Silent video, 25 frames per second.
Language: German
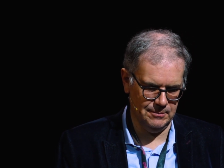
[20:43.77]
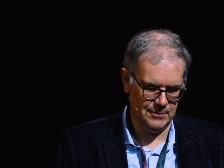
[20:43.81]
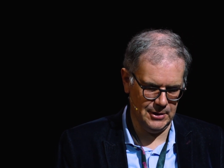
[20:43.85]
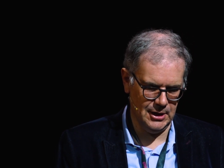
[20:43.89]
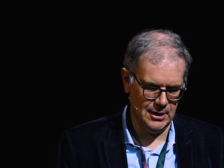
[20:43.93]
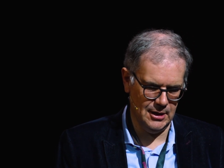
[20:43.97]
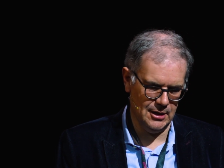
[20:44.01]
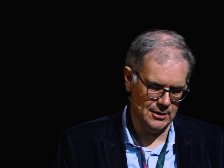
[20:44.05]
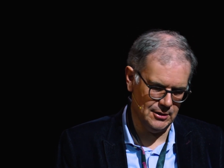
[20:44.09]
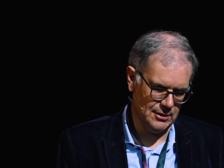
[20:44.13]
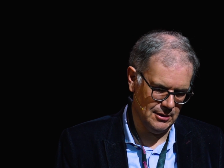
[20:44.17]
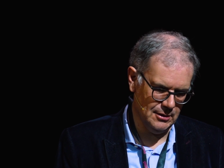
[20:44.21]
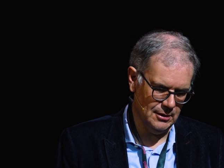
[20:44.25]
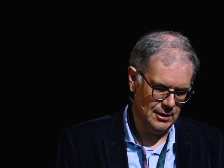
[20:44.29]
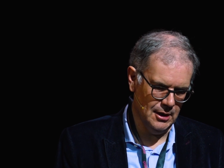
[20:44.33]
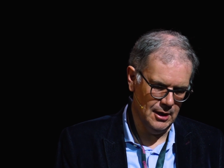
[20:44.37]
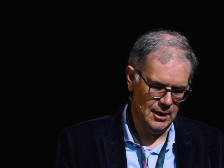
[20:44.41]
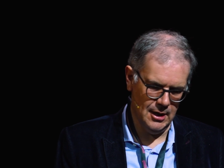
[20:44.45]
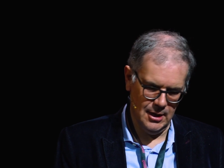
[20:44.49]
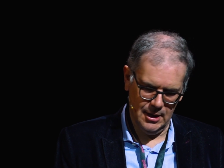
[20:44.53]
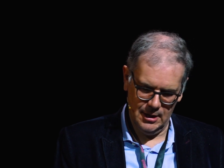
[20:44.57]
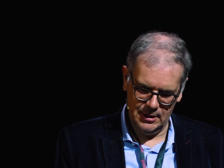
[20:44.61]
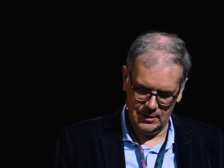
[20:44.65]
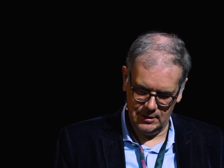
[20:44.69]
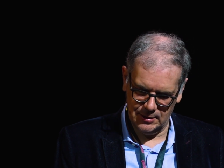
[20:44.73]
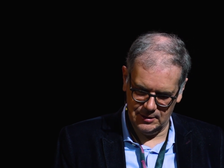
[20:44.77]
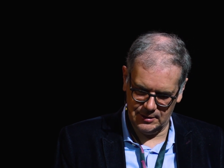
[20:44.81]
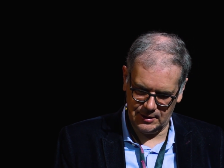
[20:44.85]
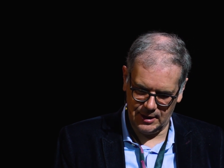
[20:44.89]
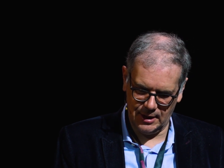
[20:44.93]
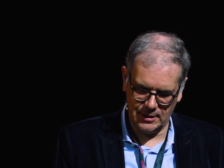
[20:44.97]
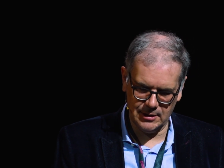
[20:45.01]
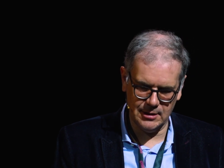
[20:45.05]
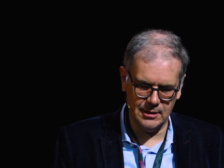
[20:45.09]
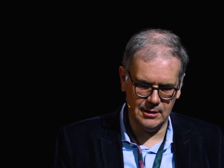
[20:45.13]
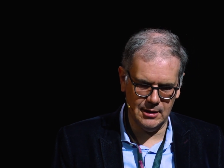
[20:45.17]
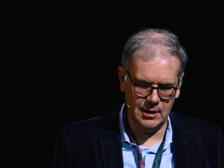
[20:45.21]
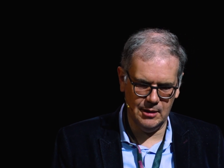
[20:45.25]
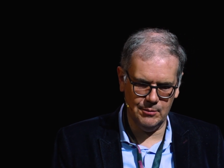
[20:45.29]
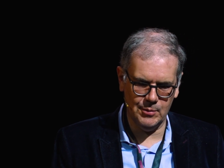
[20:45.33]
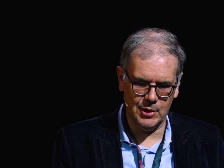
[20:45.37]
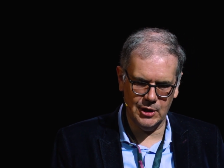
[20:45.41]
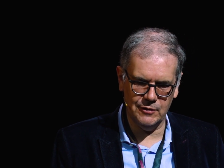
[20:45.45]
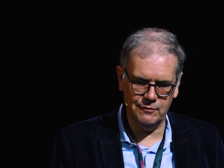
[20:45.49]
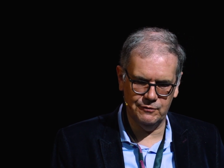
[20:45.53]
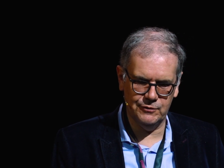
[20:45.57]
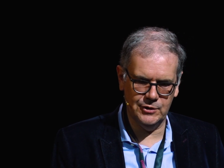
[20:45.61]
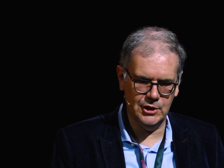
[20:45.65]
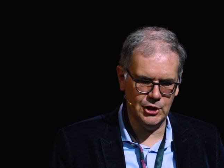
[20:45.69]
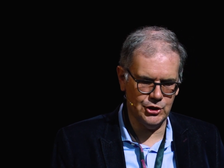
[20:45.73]
Ja, also dieses ganze Thema
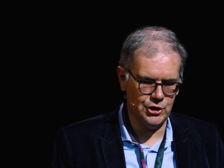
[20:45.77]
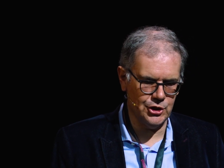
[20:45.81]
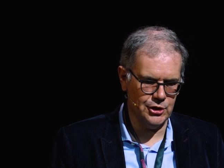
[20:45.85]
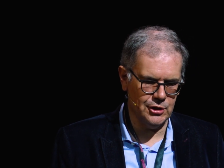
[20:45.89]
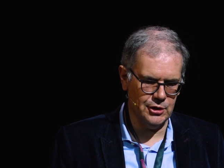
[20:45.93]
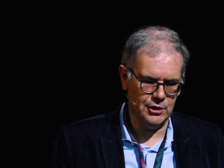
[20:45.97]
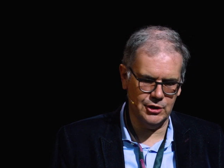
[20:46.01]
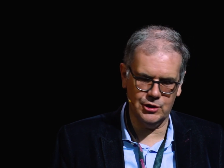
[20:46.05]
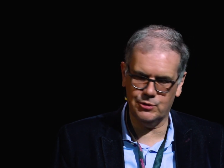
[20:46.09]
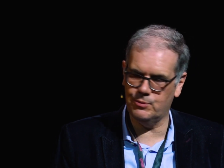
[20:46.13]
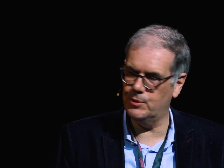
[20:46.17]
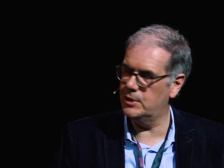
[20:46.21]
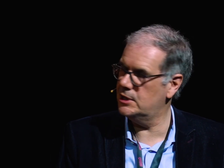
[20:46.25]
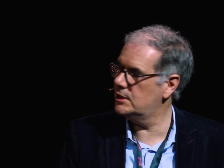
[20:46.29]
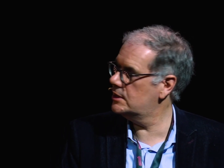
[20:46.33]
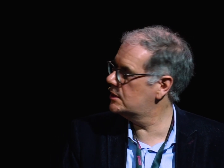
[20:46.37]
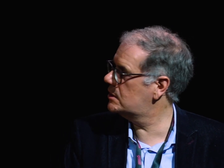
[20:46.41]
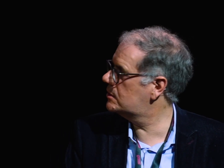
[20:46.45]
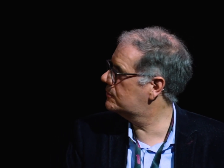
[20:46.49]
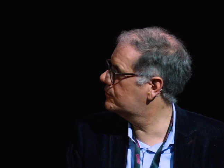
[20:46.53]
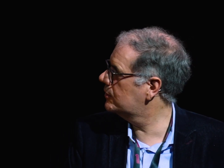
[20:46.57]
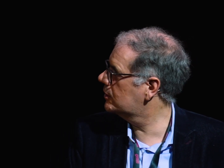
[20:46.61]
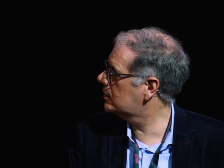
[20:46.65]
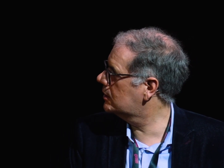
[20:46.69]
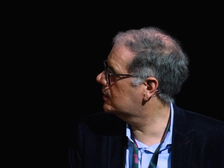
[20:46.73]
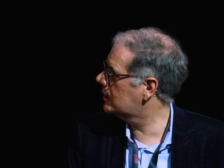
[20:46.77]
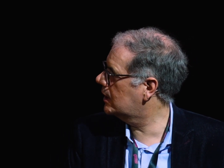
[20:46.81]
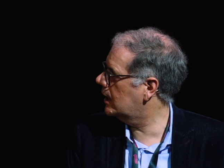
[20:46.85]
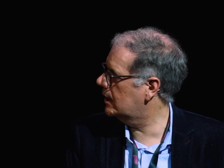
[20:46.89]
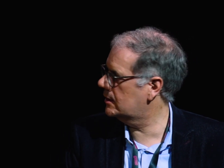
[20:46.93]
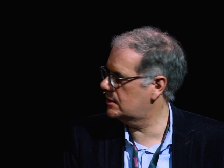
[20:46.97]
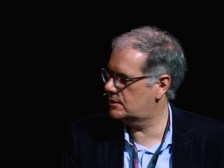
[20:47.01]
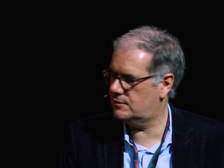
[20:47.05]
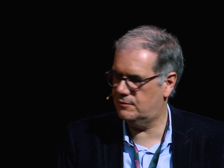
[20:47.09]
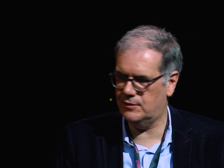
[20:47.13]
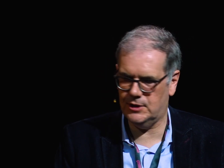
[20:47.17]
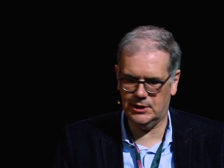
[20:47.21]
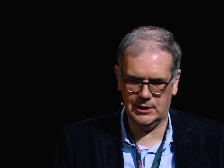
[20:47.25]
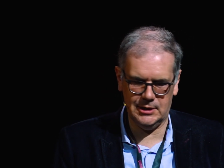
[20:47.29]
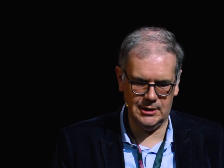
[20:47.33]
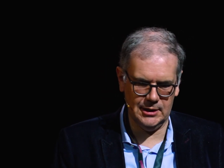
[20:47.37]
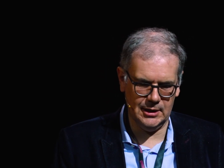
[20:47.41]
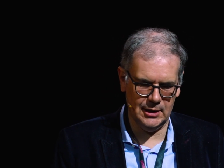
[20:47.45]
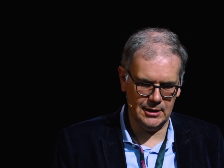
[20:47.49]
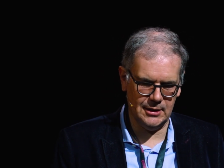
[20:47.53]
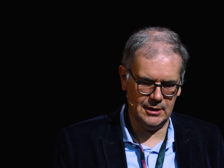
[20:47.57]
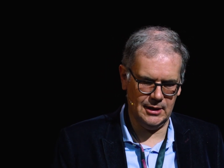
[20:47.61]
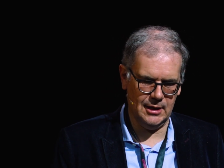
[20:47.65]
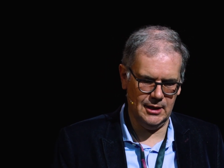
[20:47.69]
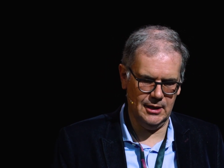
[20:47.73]
Digital Twins wird ein ganz
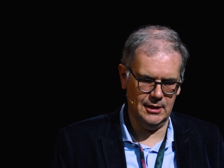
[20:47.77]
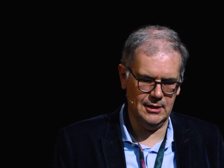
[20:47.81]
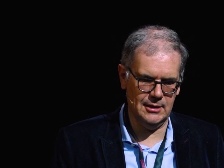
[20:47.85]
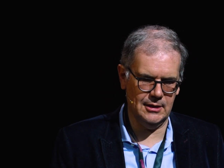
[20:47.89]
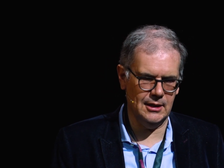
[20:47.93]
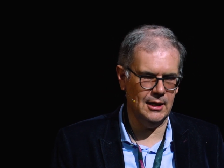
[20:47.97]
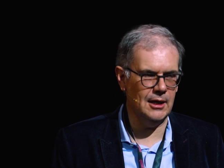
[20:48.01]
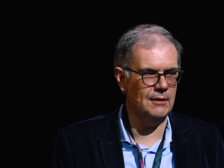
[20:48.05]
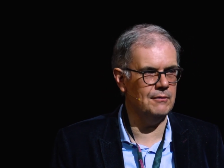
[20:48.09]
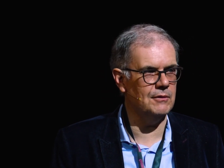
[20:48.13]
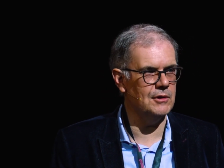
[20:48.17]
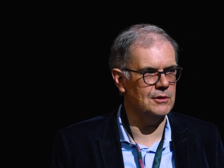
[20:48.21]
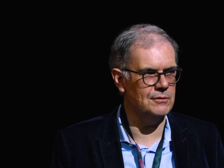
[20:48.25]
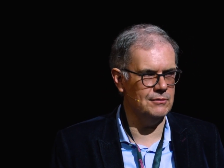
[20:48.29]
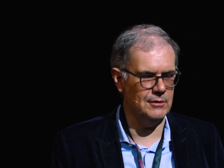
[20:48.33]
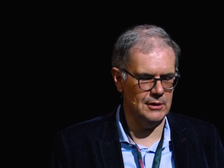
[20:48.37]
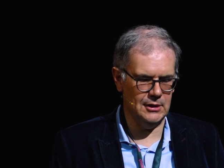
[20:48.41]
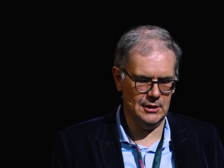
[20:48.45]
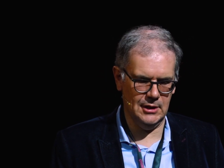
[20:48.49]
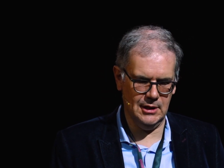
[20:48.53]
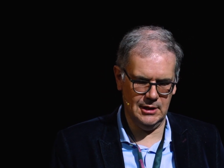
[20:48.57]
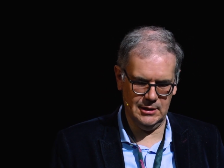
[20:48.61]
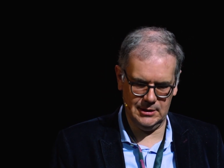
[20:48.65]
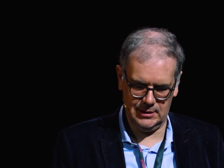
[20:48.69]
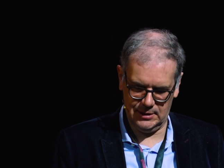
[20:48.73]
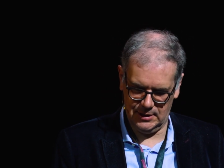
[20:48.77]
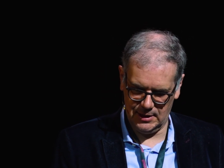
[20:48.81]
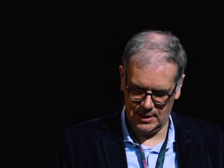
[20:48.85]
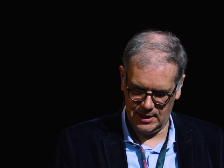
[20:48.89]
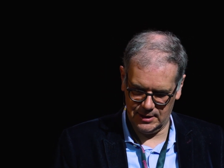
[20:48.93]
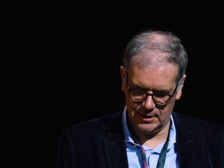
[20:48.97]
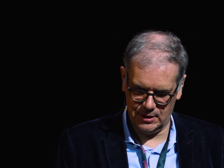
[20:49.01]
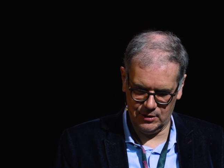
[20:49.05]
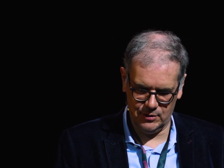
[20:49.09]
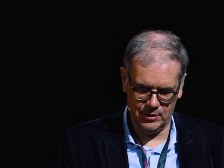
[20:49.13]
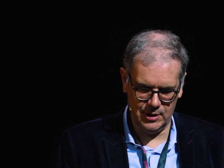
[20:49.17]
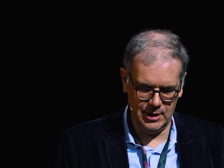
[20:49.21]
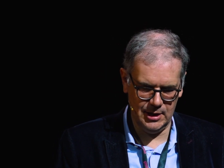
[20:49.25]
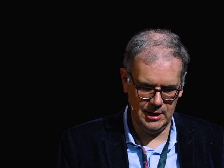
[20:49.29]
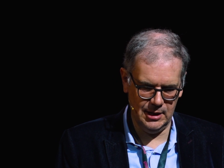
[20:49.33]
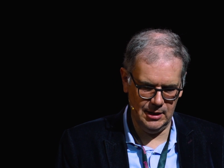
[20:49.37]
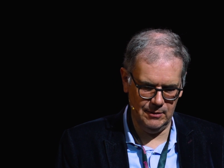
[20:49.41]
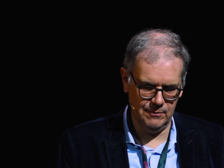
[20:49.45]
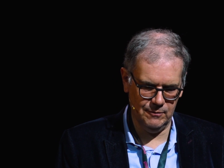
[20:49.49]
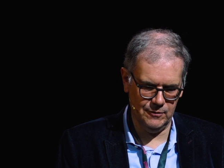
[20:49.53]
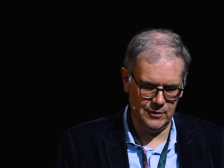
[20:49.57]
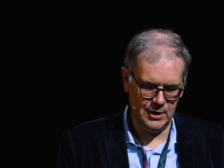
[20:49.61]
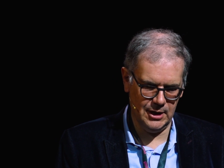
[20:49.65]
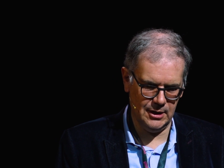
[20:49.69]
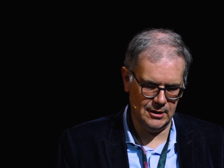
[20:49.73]
wichtiger Teil sein, was wir in den nächsten Jahren auch
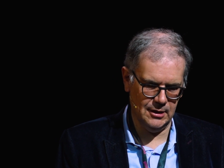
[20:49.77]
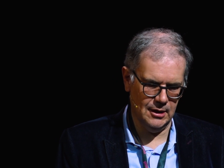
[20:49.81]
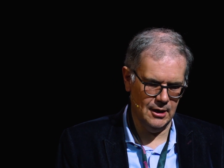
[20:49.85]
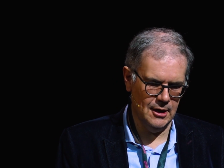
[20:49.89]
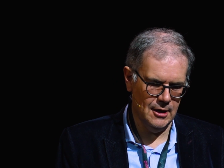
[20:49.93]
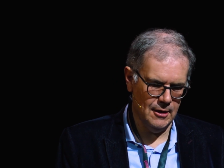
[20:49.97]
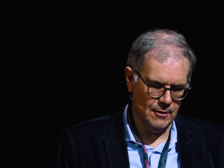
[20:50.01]
erleben werden.